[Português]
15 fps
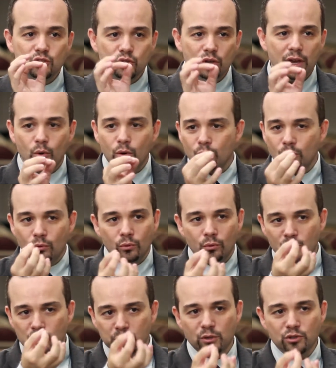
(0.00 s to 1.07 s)
é
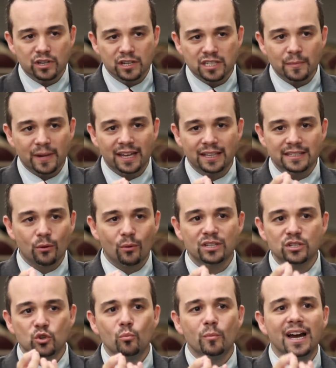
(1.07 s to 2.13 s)
o Hospital de Câncer de Barretos é
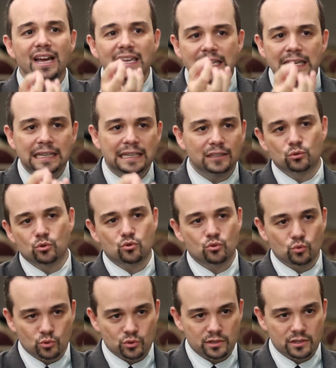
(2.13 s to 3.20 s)
quase que uma ilha no
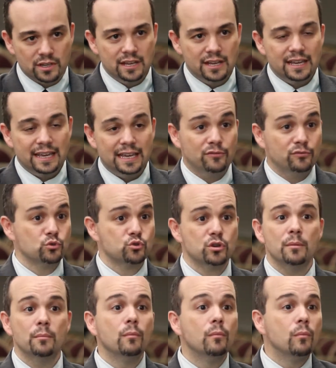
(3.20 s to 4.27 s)
SUS. Ele
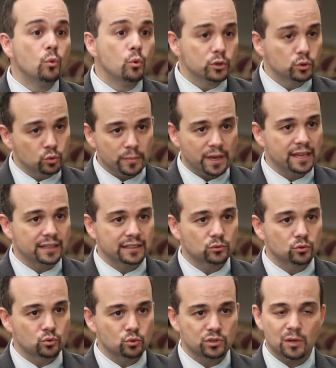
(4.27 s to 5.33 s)
funciona muito bem
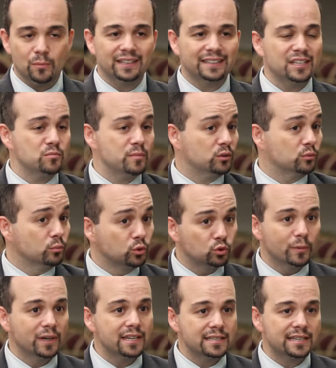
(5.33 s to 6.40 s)
dentro do SUS, tem um atendimento muito
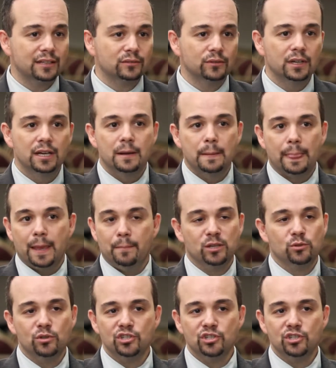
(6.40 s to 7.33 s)
humanizado. Mas não